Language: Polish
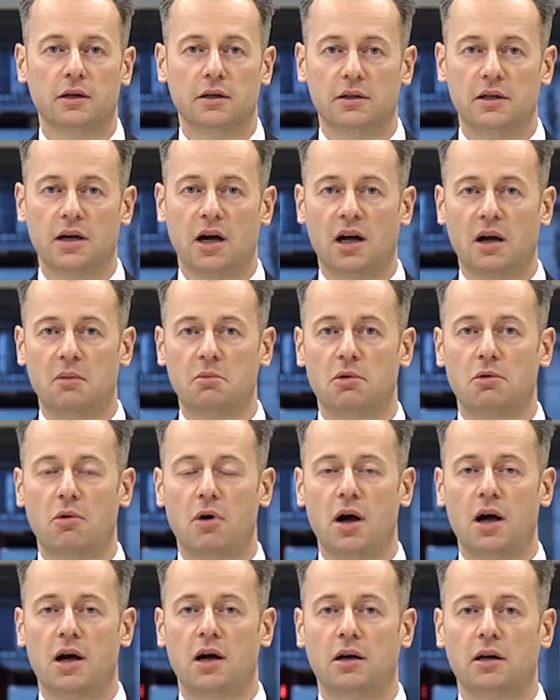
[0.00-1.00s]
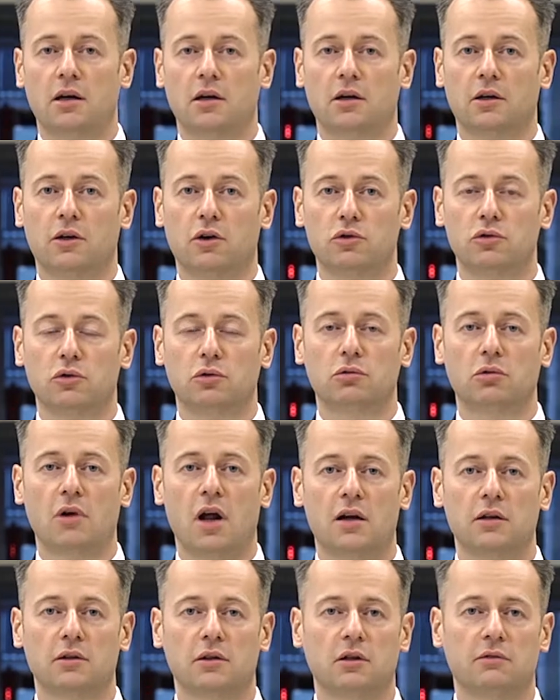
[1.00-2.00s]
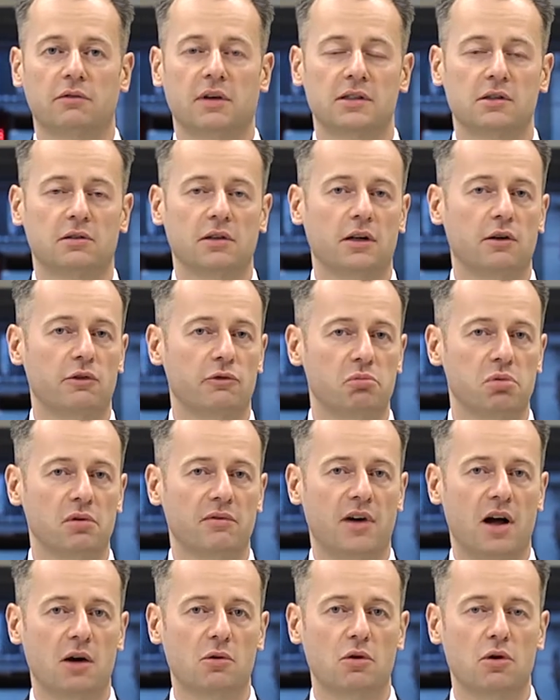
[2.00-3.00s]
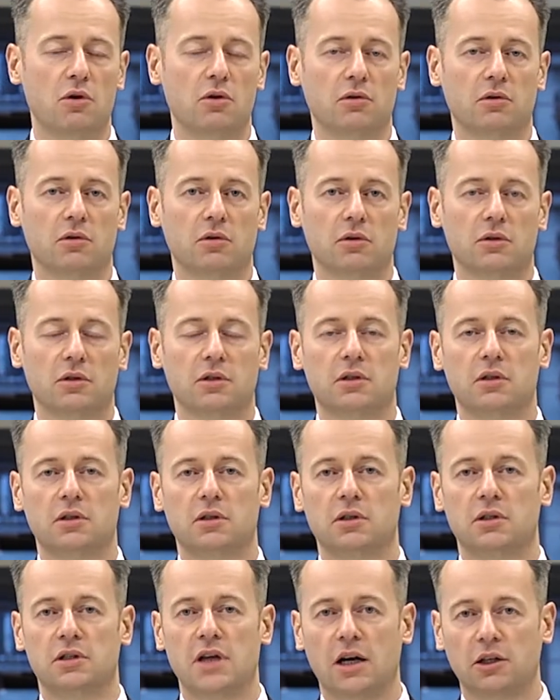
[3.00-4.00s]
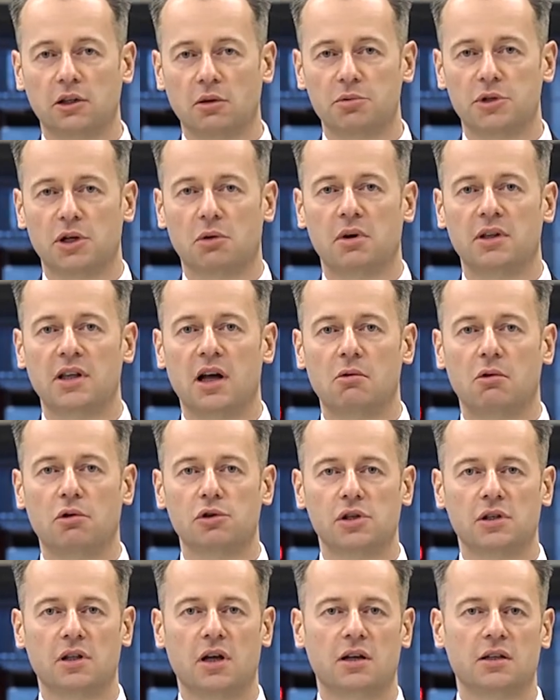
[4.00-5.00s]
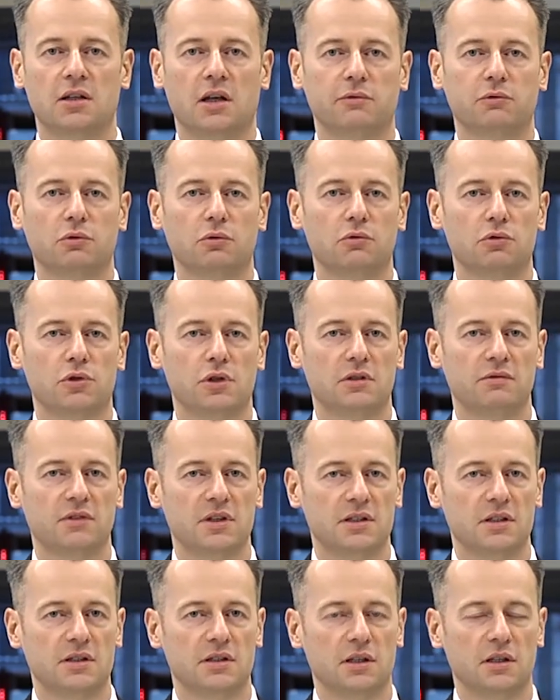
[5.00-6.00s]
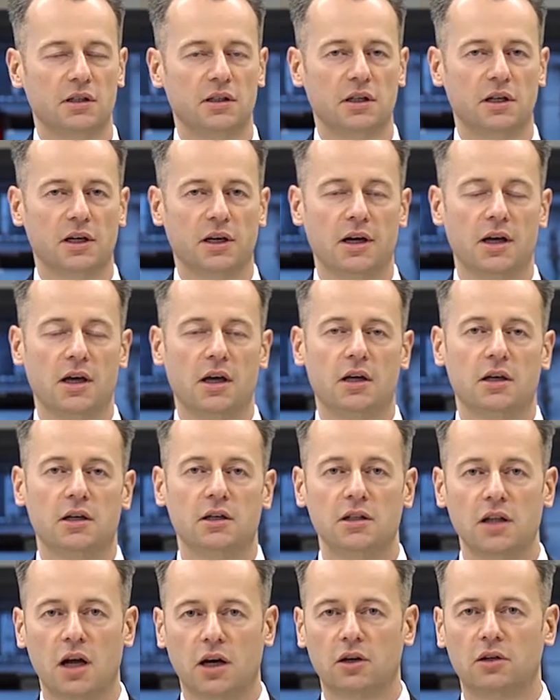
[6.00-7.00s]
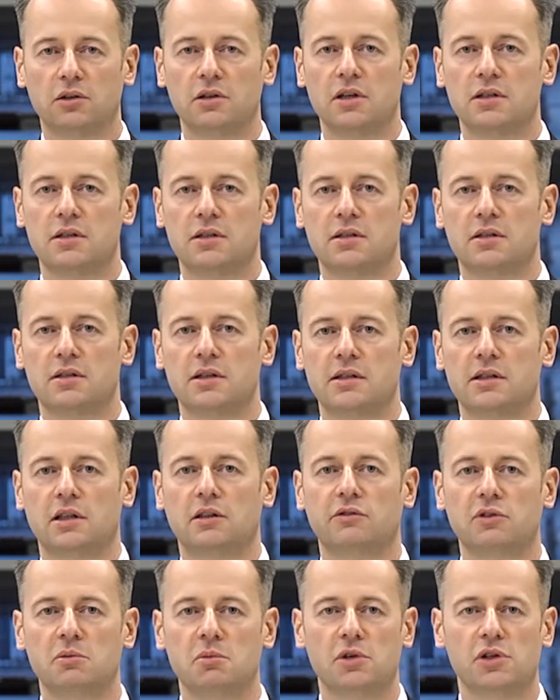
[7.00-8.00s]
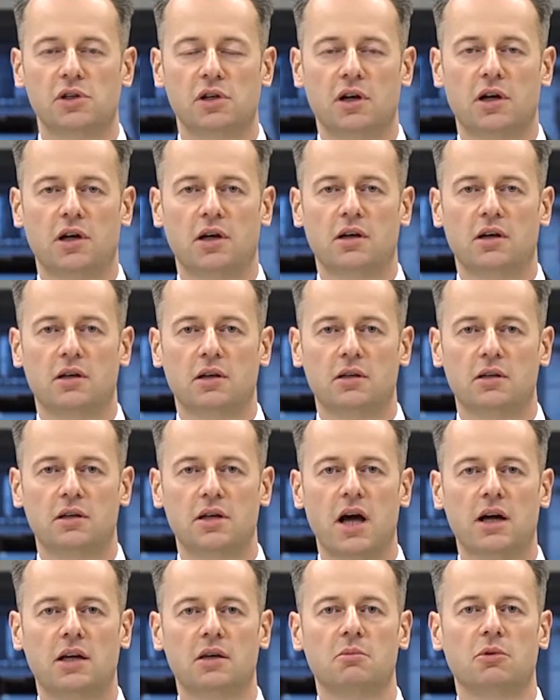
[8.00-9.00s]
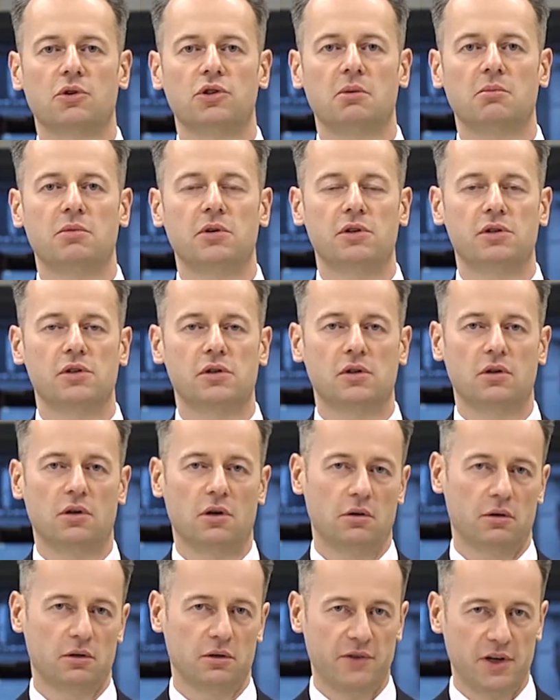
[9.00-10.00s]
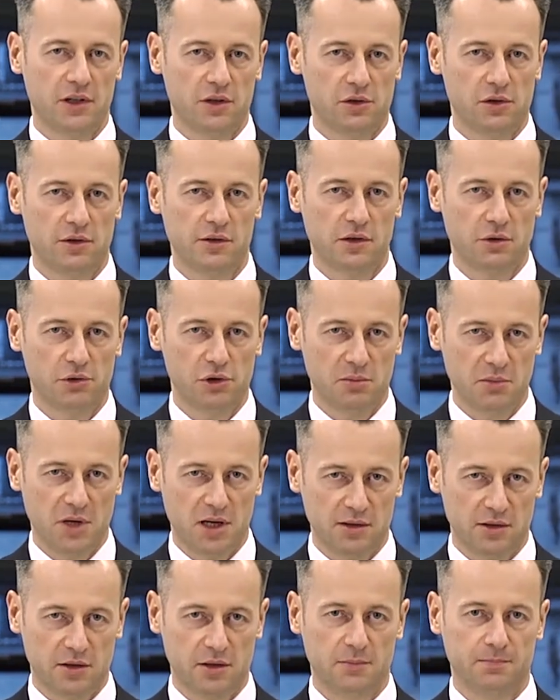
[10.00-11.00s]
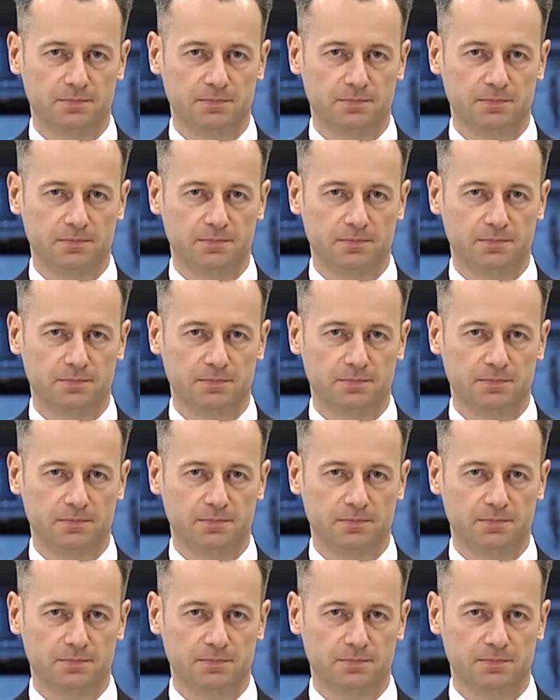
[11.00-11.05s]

jaka była koniunktura rynkowa, co na nią wpływało, jak to przekładało się na rynek funduszy inwestycyjnych i na koniec zastanowimy się, jaki może być rok 2018.